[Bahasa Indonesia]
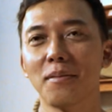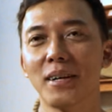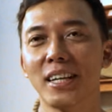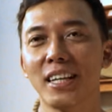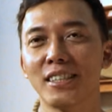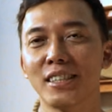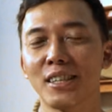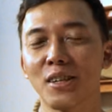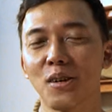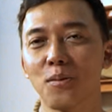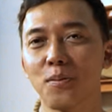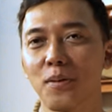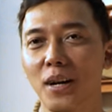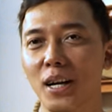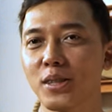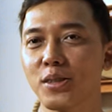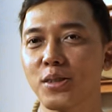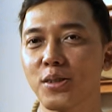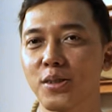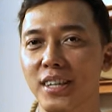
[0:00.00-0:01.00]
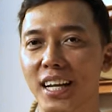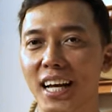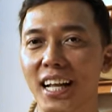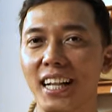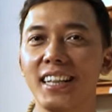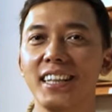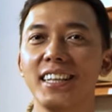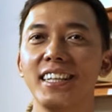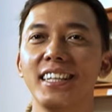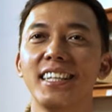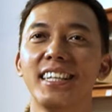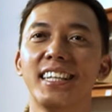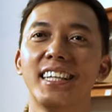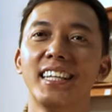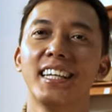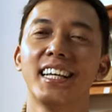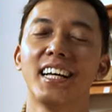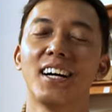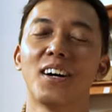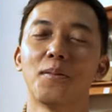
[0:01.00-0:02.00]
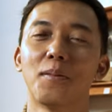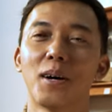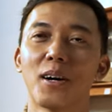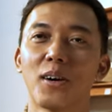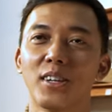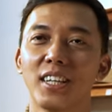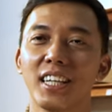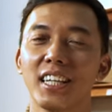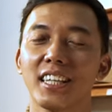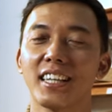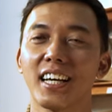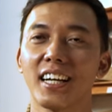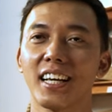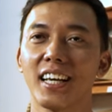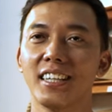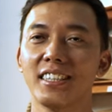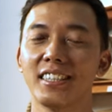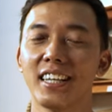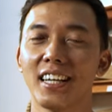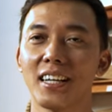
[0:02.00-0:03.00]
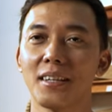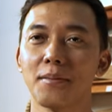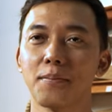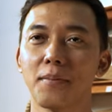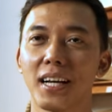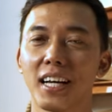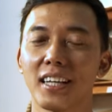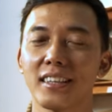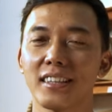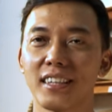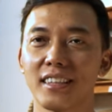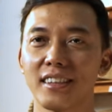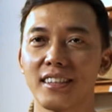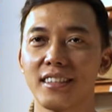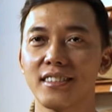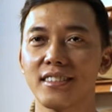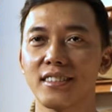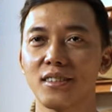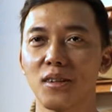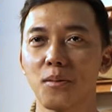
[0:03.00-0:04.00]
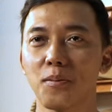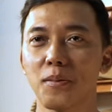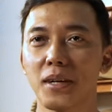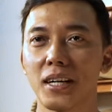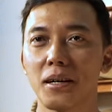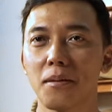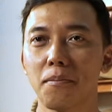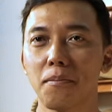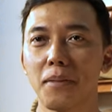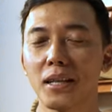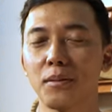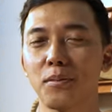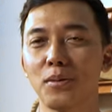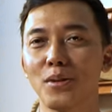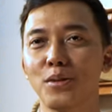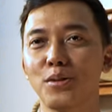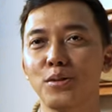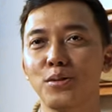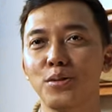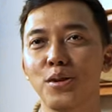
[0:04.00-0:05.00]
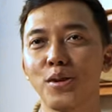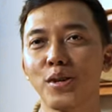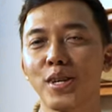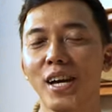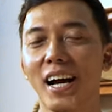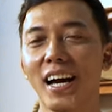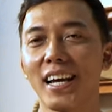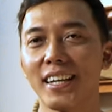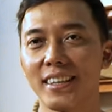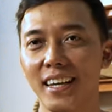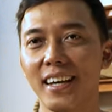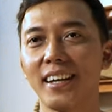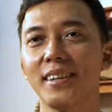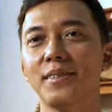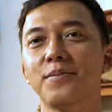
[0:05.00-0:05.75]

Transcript: manajer operasional. Omagoni letaknya di Jalan Parangtritis nomor 47 Yogyakarta.